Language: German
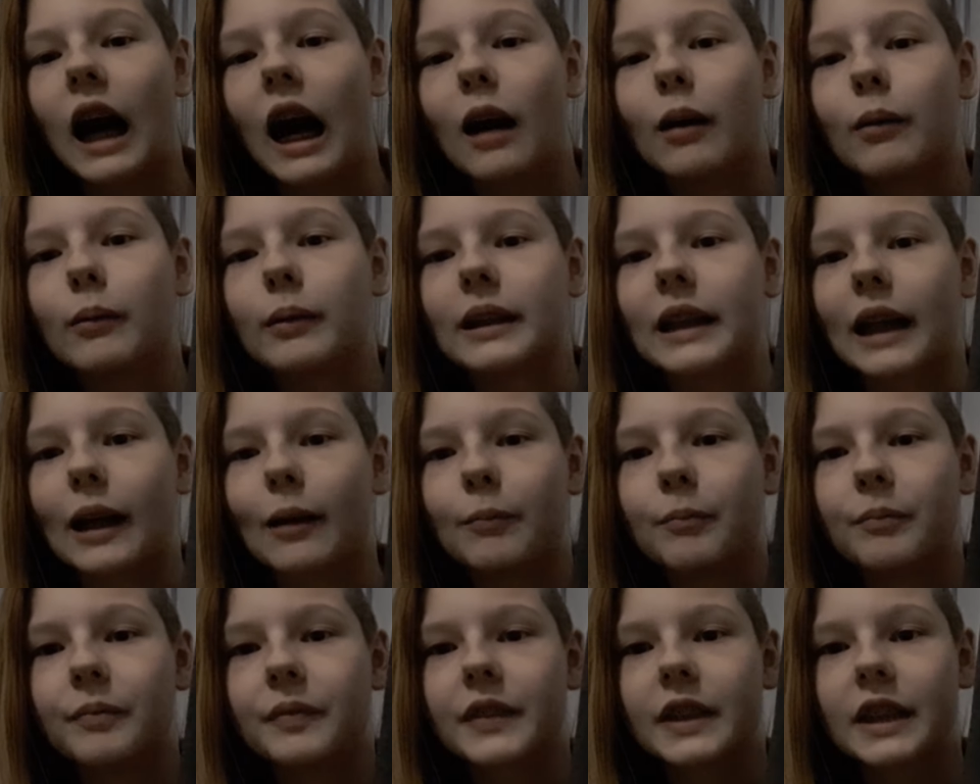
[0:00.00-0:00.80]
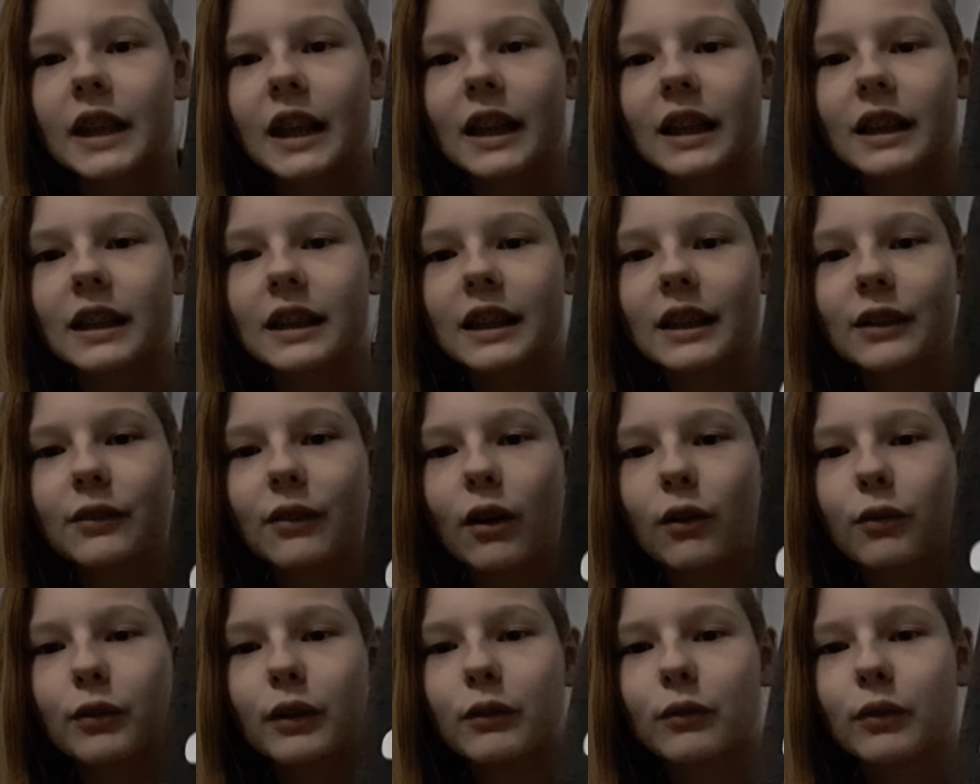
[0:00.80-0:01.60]
Aber ja, der, die
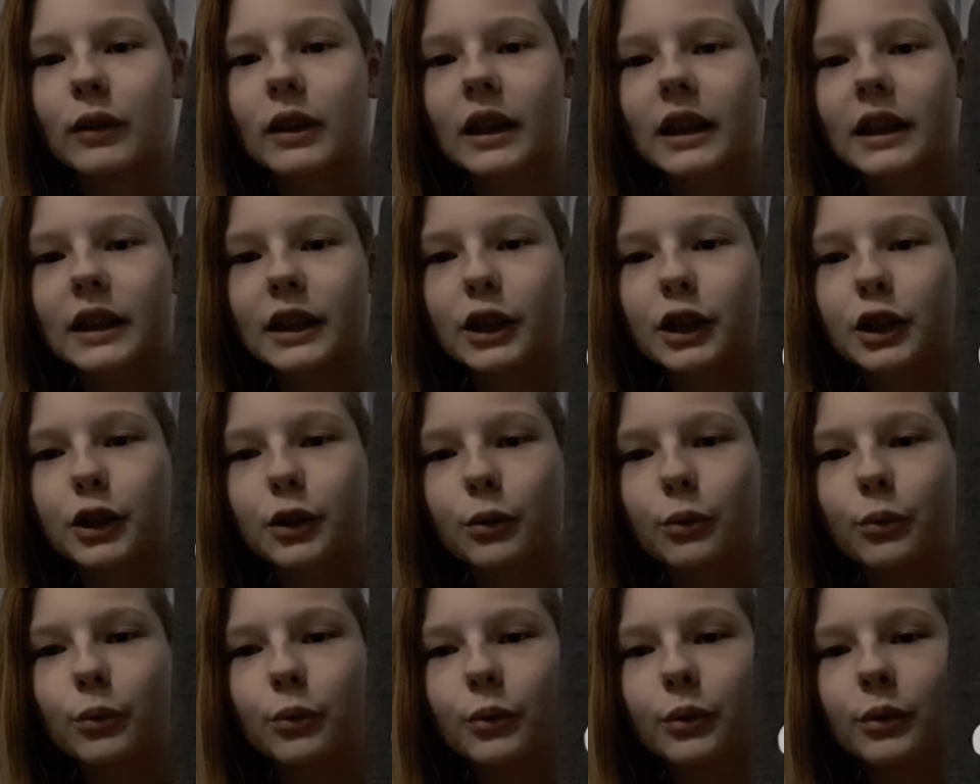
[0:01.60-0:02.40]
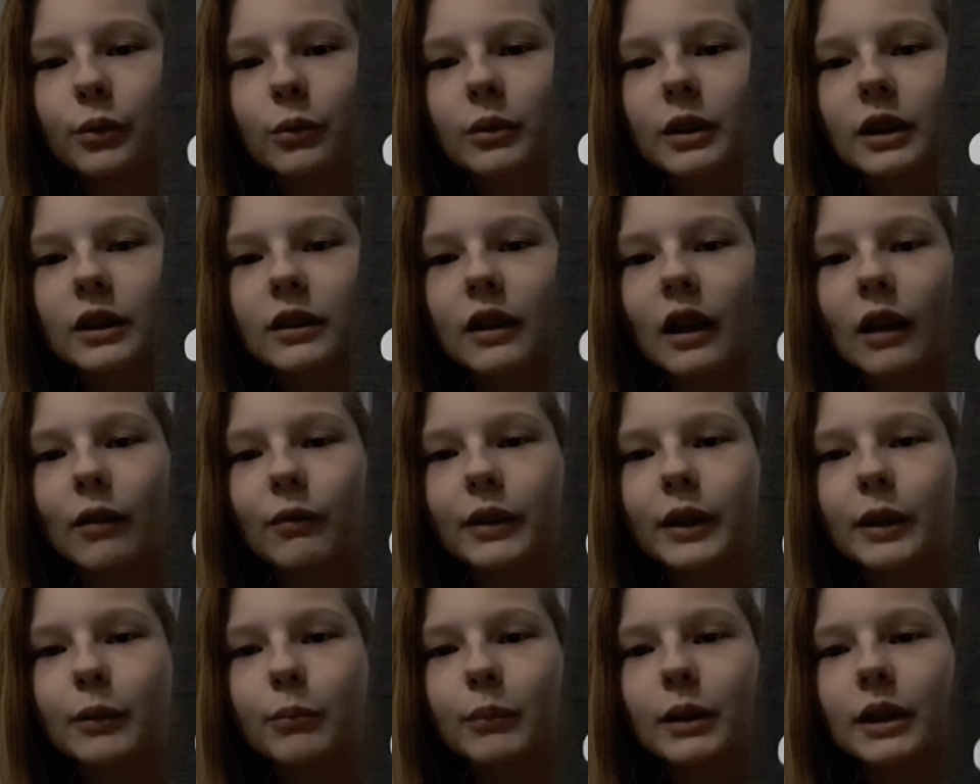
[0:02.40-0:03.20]
war auf jeden Fall richtig schön und deswegen
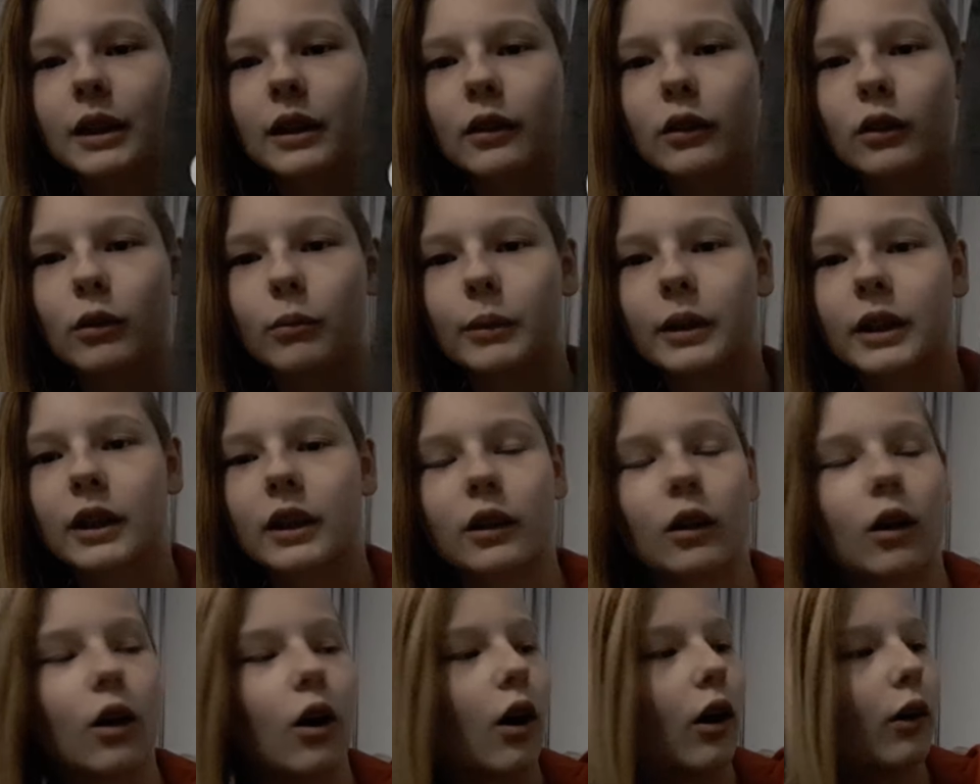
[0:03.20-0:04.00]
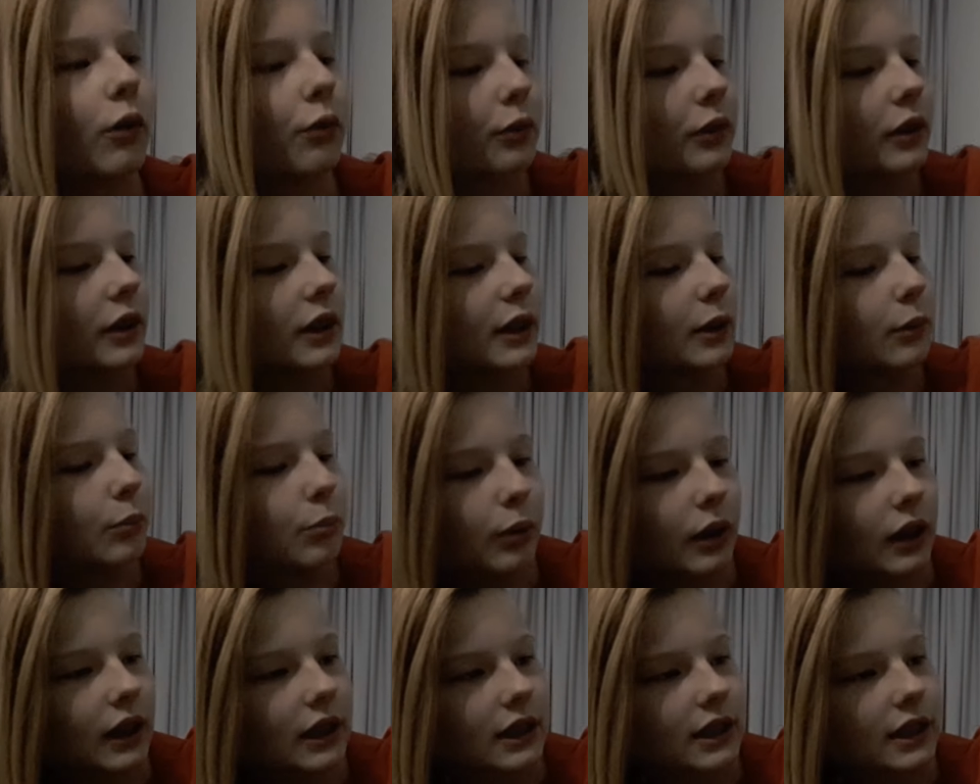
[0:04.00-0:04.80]
haben wir die mitgenommen. Ich hoffe, die
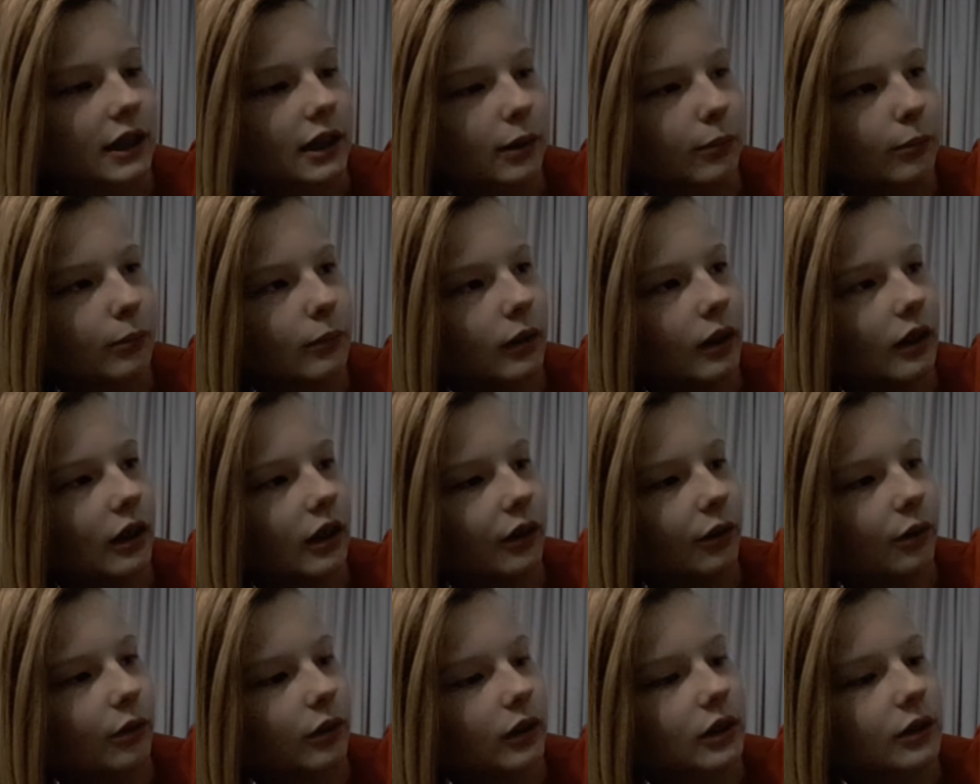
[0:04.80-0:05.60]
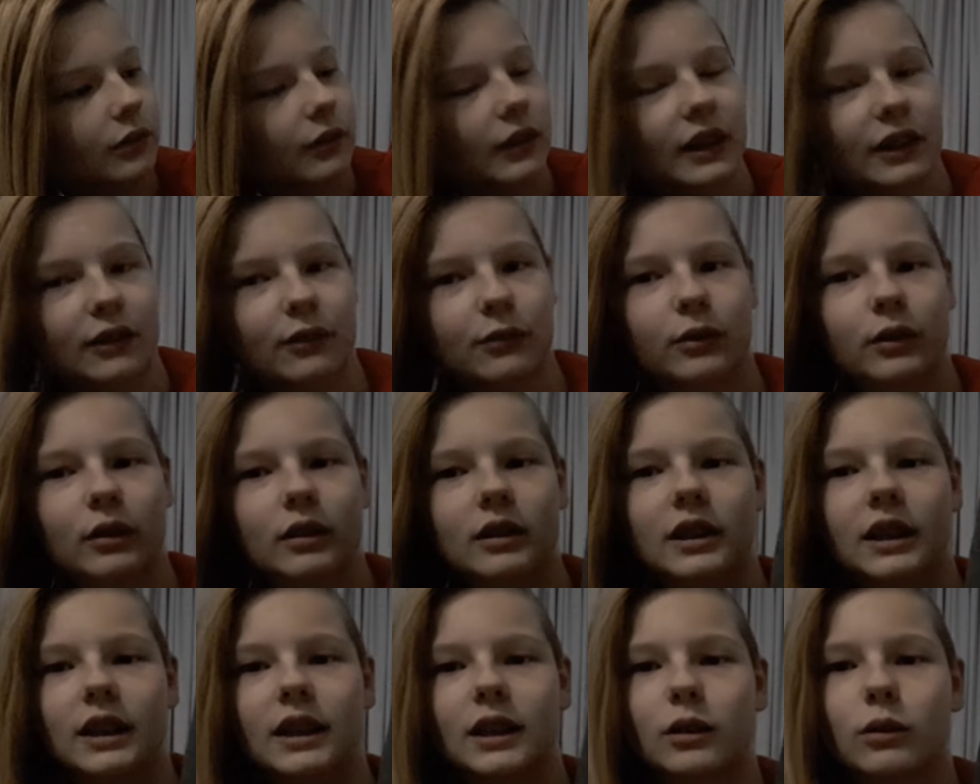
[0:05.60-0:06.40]
passt dem Lennox, weil die
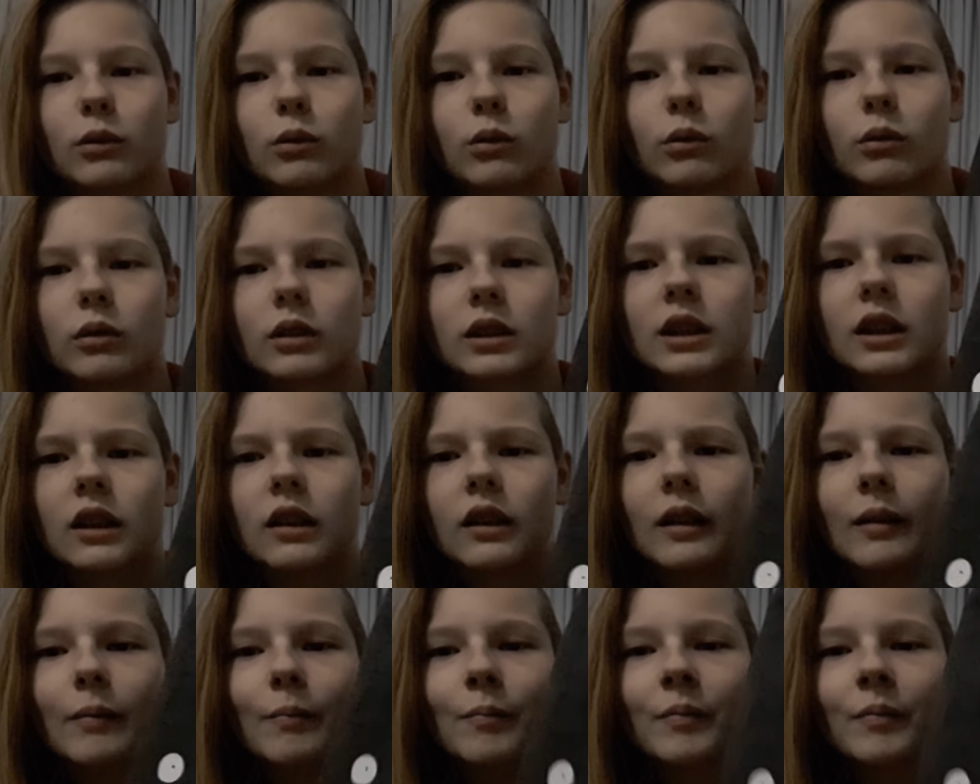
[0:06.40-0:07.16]
wirkt sehr, sehr groß.